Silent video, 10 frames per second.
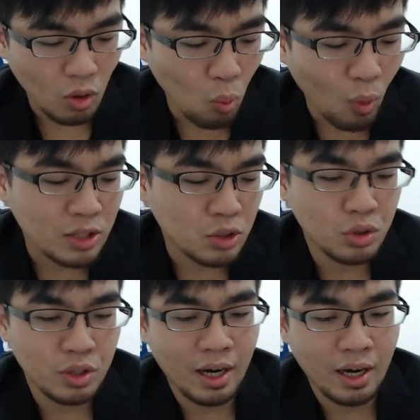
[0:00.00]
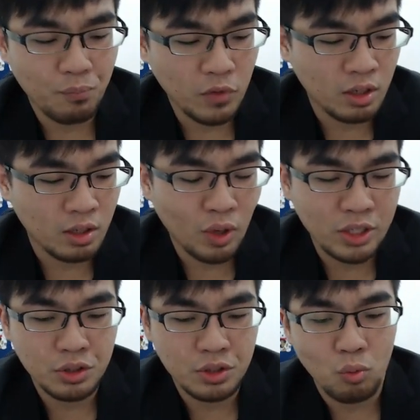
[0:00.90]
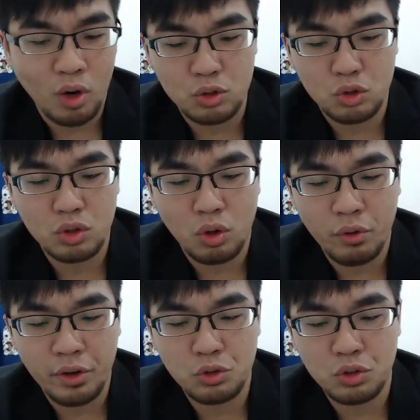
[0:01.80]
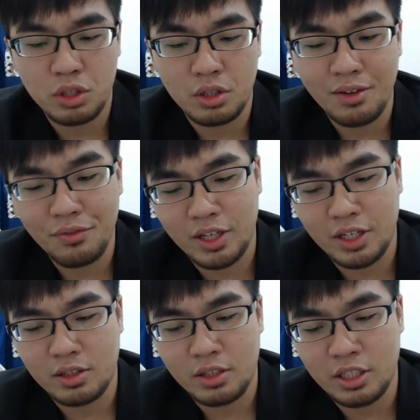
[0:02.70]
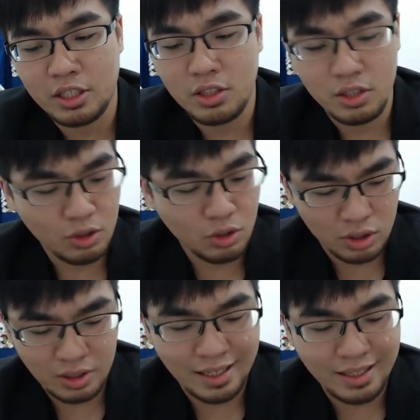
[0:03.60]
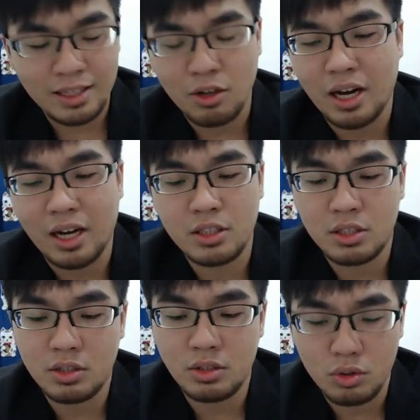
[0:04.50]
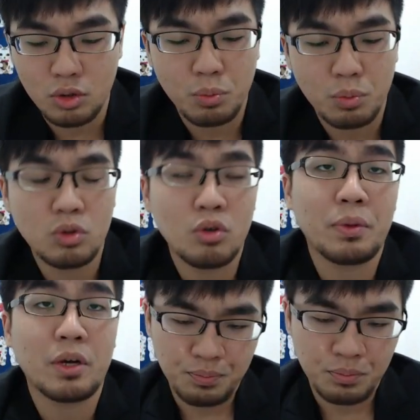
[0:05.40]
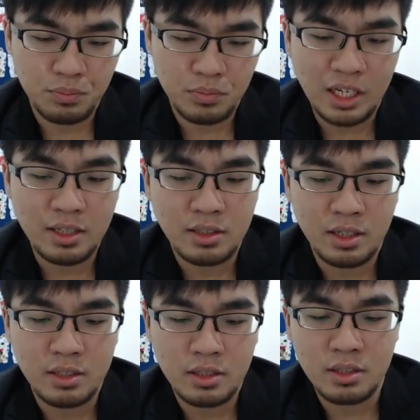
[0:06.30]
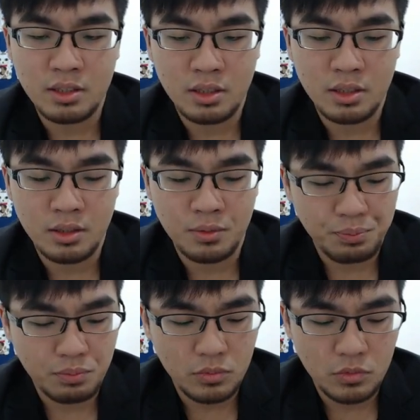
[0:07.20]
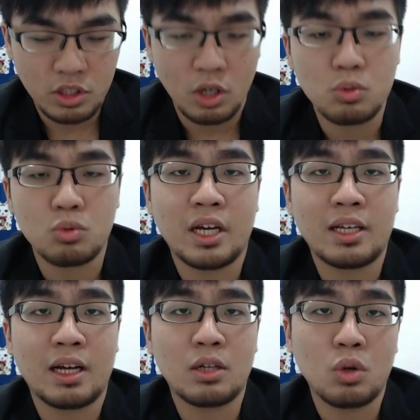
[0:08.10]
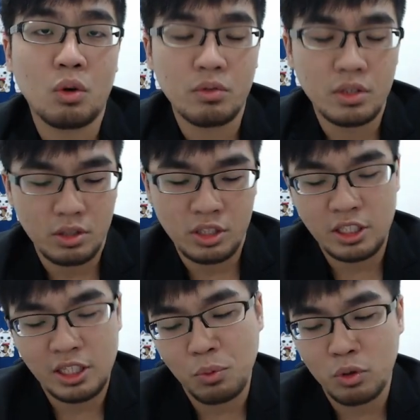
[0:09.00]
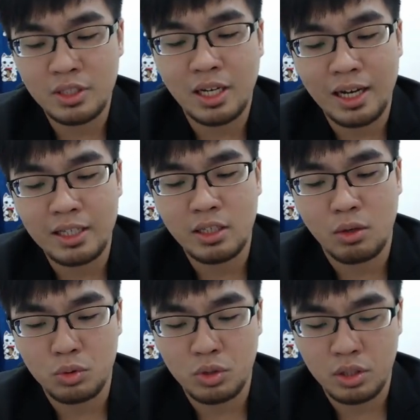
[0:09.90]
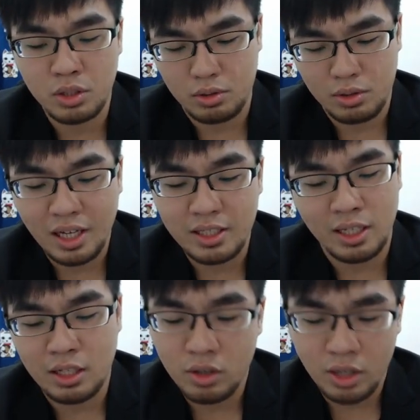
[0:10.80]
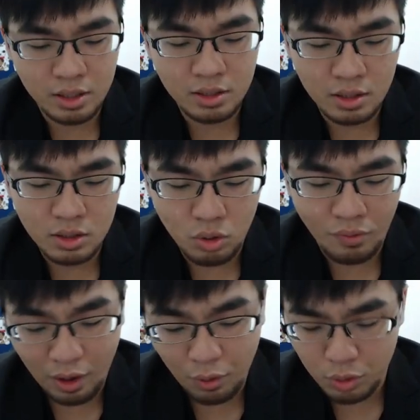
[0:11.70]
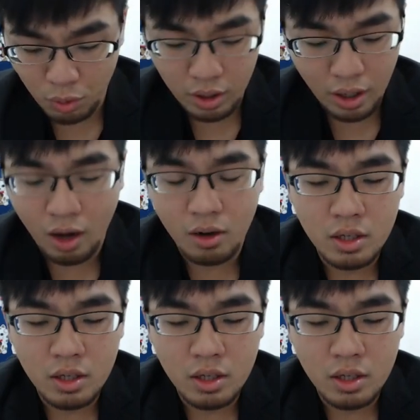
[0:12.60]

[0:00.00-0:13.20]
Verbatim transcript: Watch 啊，呃，White Shield Watch，Ong 的 Love Lin 也是在拿到卡利斯的时候都有不错的表现。嗯，在这一次的小组赛当中，新加坡站来讲，我觉得大家拿到卡利斯的时候发挥都很好。